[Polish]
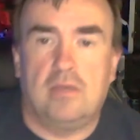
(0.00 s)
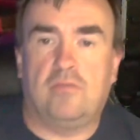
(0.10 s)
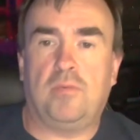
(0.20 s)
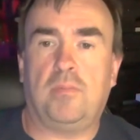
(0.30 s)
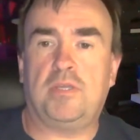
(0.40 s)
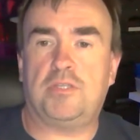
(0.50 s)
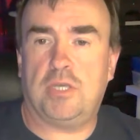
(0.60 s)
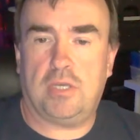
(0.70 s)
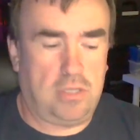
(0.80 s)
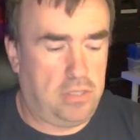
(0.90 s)
W
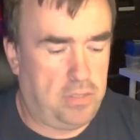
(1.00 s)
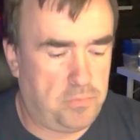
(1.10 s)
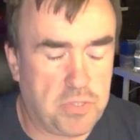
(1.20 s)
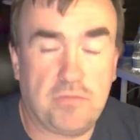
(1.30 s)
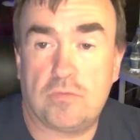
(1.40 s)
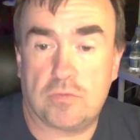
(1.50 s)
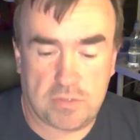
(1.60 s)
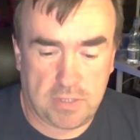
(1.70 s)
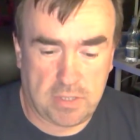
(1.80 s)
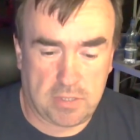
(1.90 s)
momencie e,
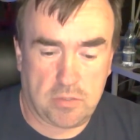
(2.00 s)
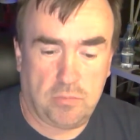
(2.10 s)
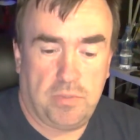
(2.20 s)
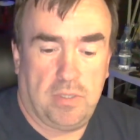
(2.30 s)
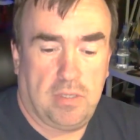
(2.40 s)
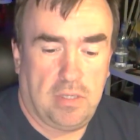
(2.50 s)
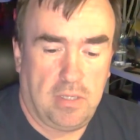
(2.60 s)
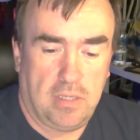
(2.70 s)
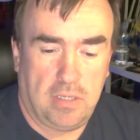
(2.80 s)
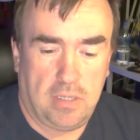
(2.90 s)
przywrócenia sobie
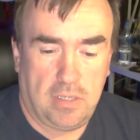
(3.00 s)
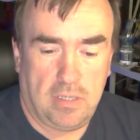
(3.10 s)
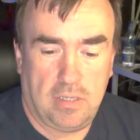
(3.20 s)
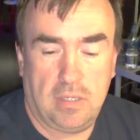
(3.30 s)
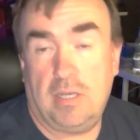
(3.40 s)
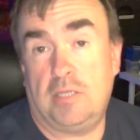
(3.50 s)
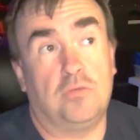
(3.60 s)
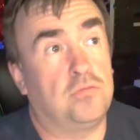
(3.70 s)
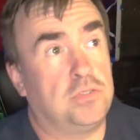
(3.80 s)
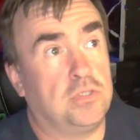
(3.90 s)
e,
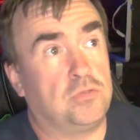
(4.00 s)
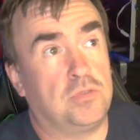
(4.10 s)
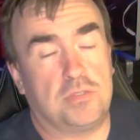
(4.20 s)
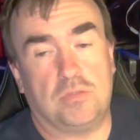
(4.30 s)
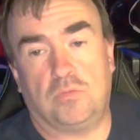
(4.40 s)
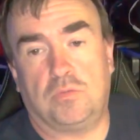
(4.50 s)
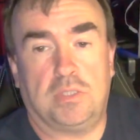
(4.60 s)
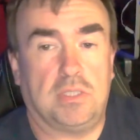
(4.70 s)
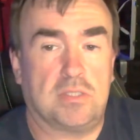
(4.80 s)
LEDów, tych, które są tutaj nad